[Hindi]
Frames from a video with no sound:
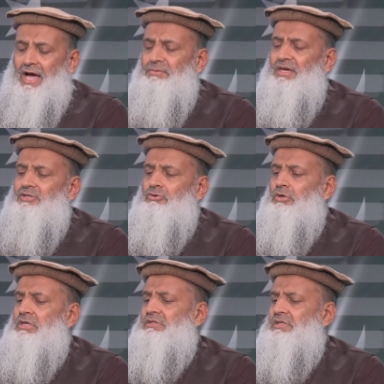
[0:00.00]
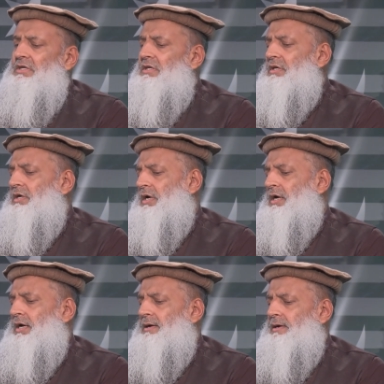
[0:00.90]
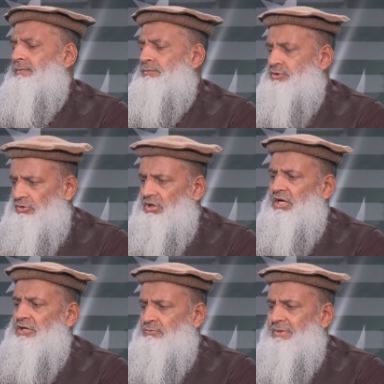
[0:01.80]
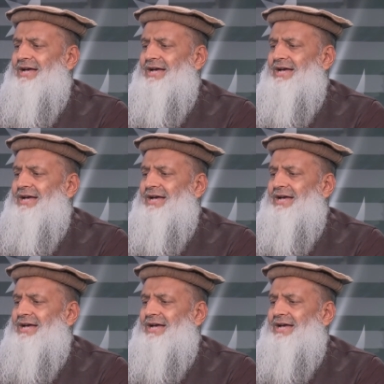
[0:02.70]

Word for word: अब ये जो किसी बुज़ुर्ग ने जो